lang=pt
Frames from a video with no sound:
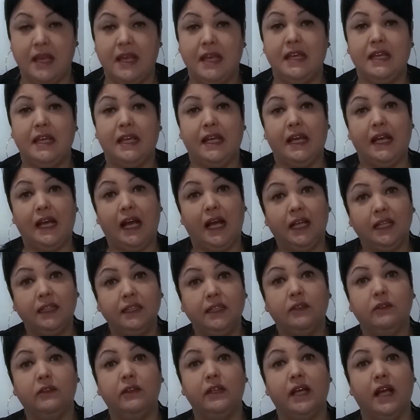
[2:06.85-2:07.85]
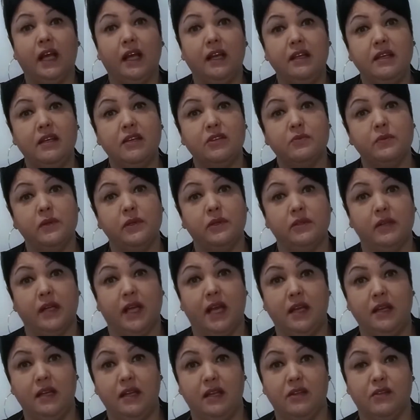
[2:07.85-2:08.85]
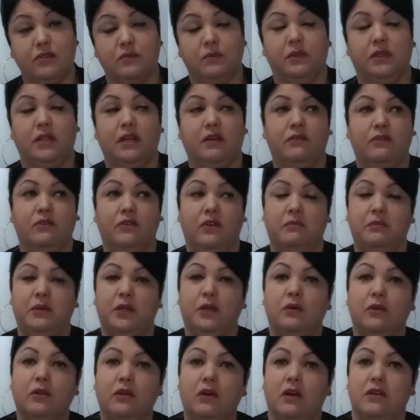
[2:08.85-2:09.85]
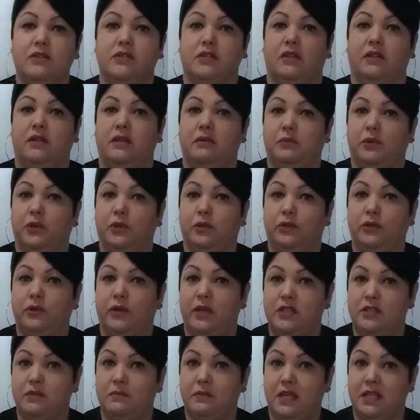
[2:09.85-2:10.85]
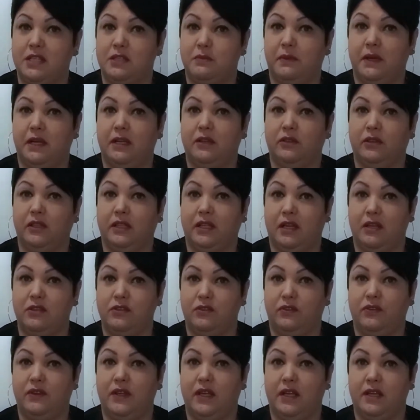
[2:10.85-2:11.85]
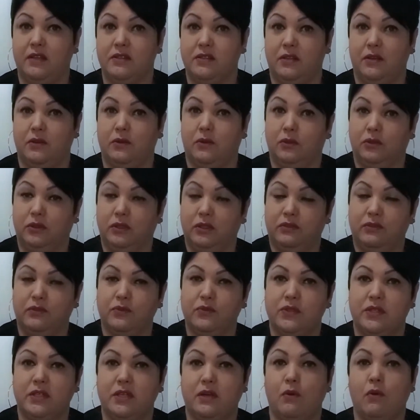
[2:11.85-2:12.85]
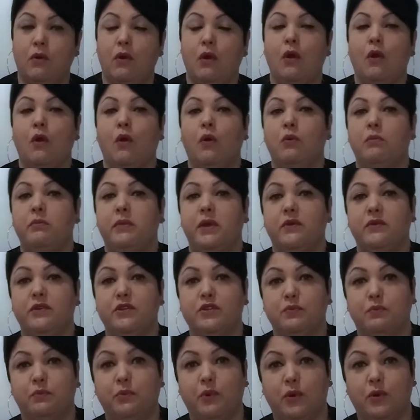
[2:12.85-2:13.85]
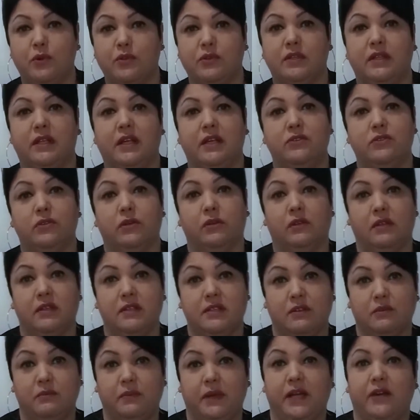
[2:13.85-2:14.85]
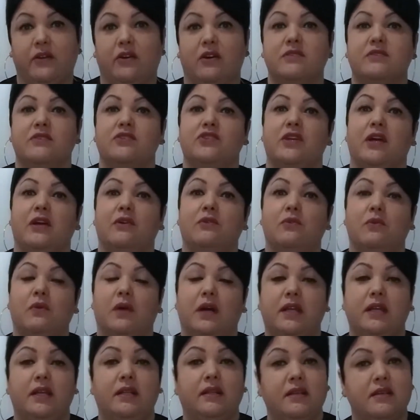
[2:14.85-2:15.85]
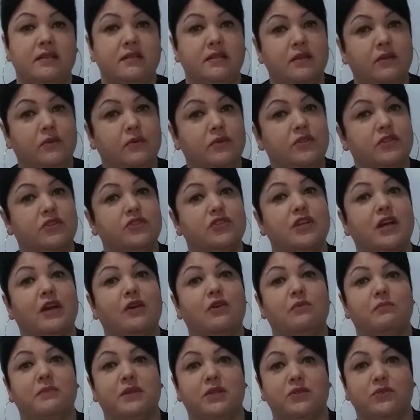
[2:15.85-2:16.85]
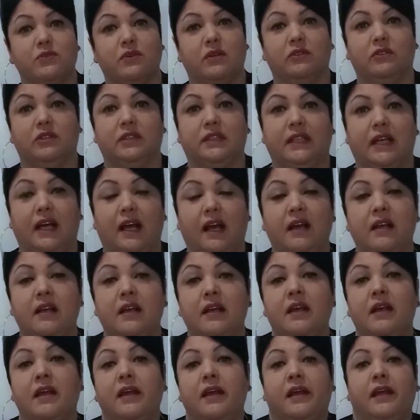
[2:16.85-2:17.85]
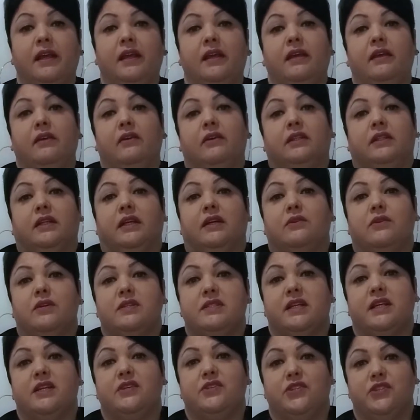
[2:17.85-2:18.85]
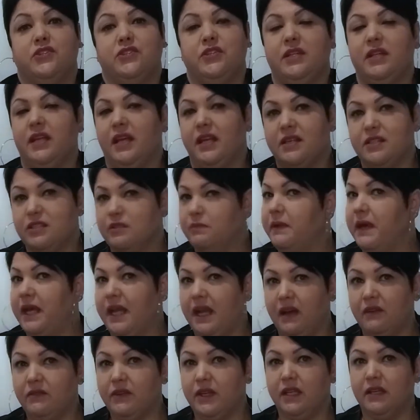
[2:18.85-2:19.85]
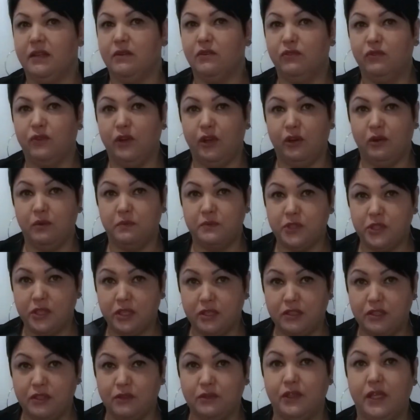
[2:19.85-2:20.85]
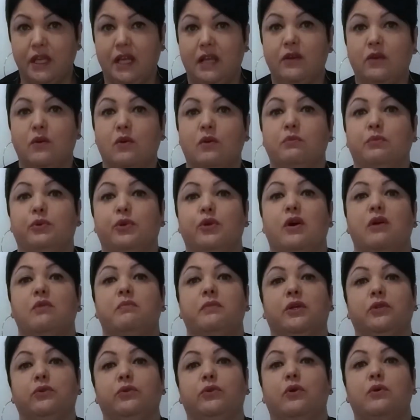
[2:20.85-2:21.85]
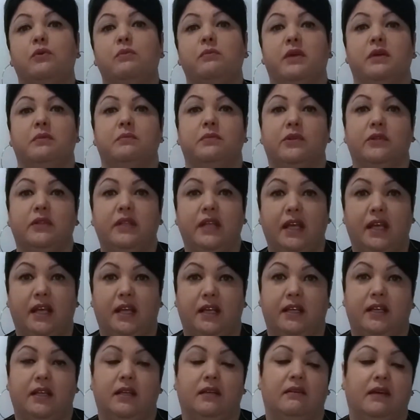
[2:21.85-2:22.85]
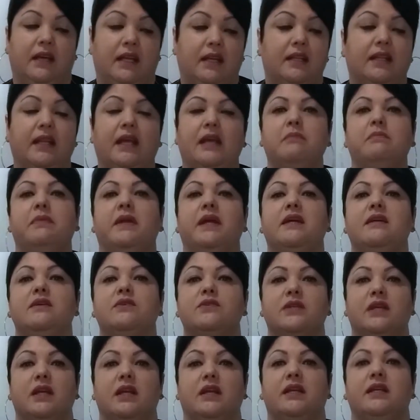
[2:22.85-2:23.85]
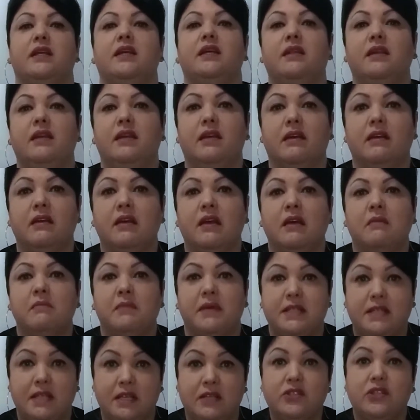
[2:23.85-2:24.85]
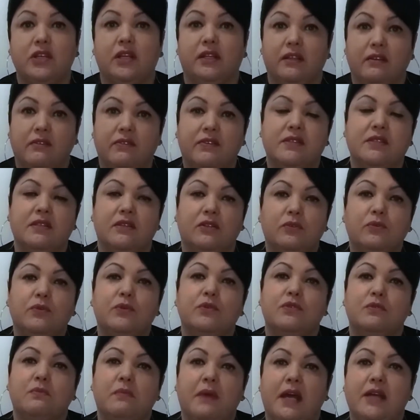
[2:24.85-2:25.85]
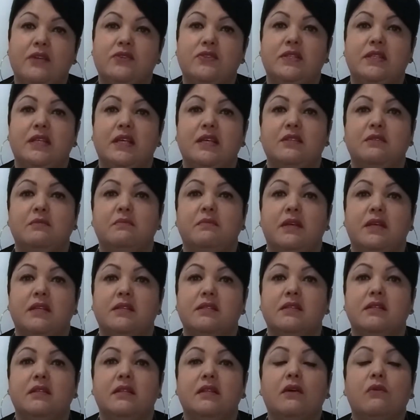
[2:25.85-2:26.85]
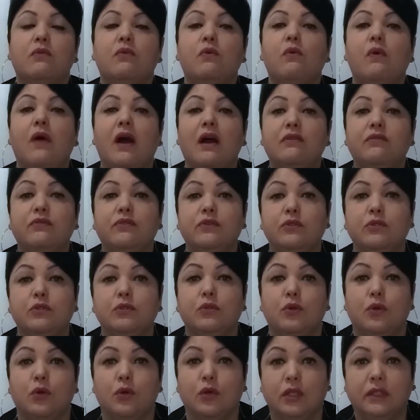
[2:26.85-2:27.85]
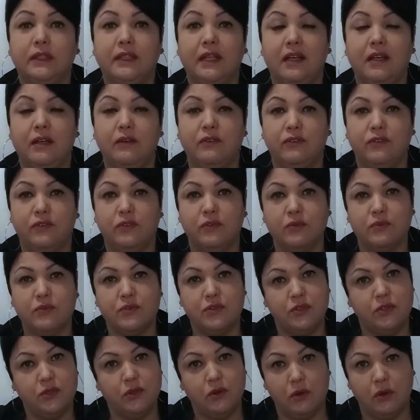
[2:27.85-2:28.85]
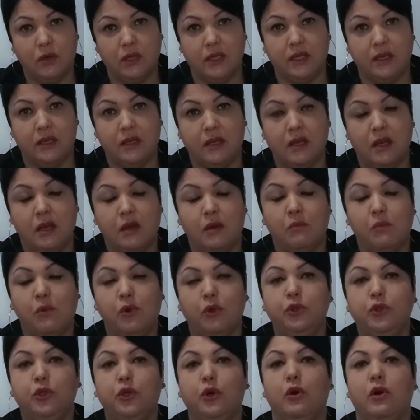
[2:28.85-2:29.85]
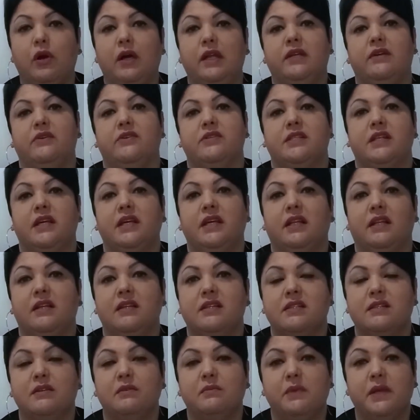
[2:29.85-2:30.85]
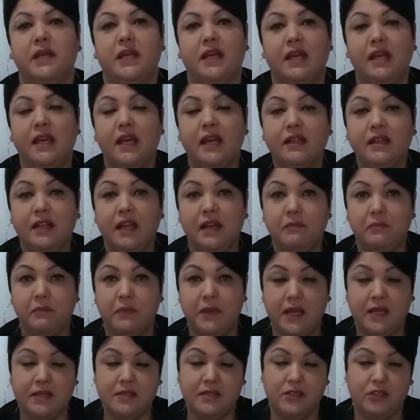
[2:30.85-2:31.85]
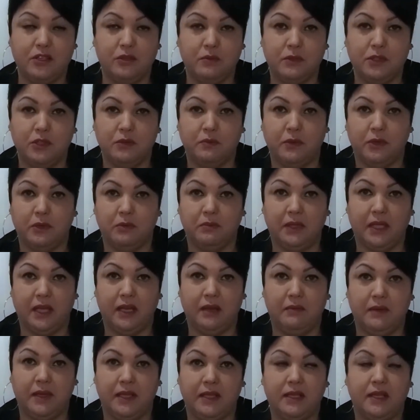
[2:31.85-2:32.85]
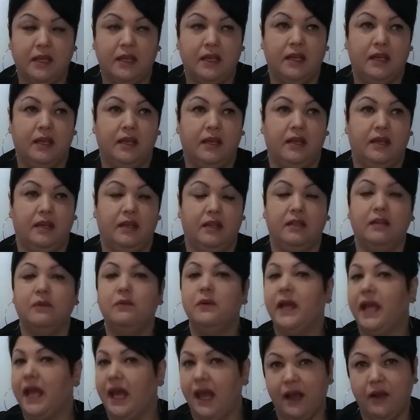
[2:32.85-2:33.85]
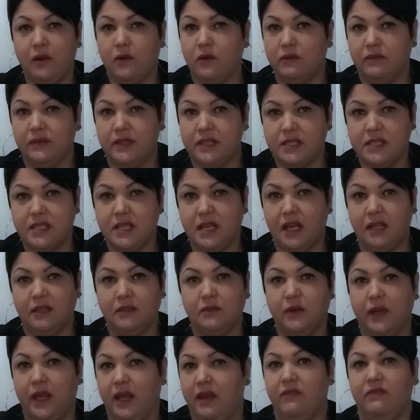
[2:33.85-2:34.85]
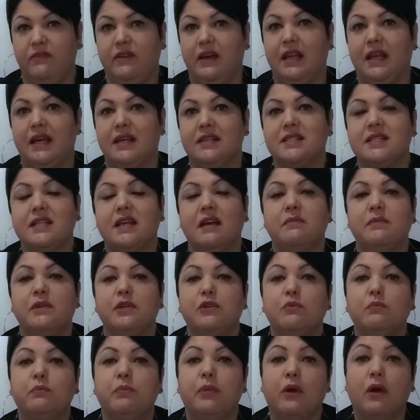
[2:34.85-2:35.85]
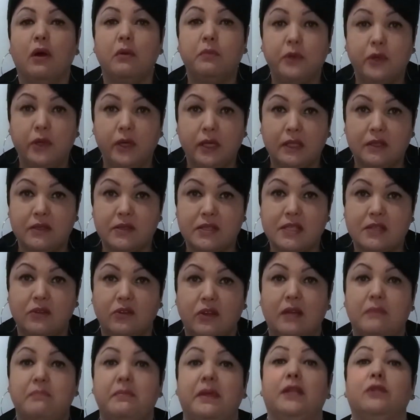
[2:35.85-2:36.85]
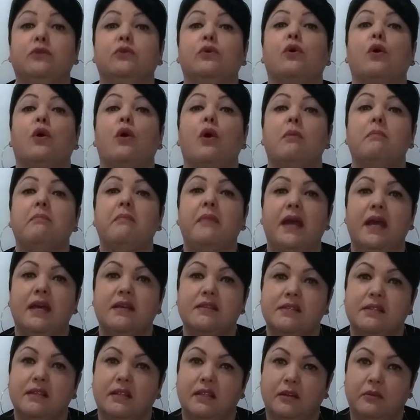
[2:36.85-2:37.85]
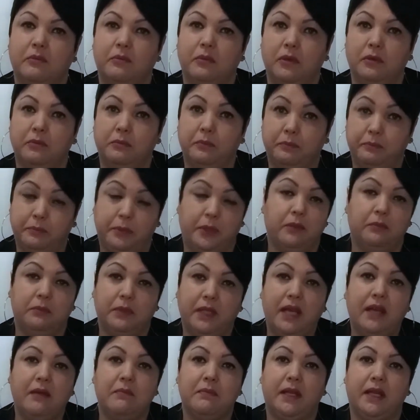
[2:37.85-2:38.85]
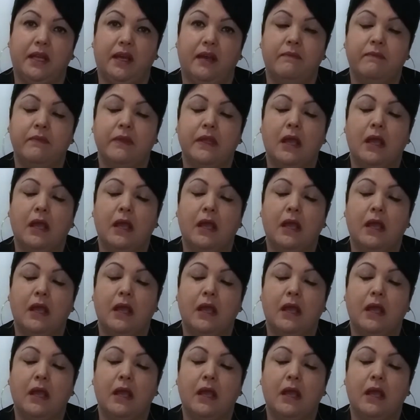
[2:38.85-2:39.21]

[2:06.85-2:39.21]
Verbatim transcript: E cada organismo é um organismo. Teve um amigo nosso que demorou dois meses para ele notar a diferença em outra função. O meu esposo na ejaculação precoce já com 45 dias já começou a notar. E outra coisa que a gente nem esperava, que não foi o objetivo que ele comprou, aumentou o membro dele, que não era nem para isso que ele queria. Mas ele já está fazendo uso mais de seis meses. Então o afrogota ele funciona, mudou a nossa relação, porque quem tem esse tipo de problema é, não quer conversar, não quer falar, sabe que o próprio relacionamento começa a dar problema, né?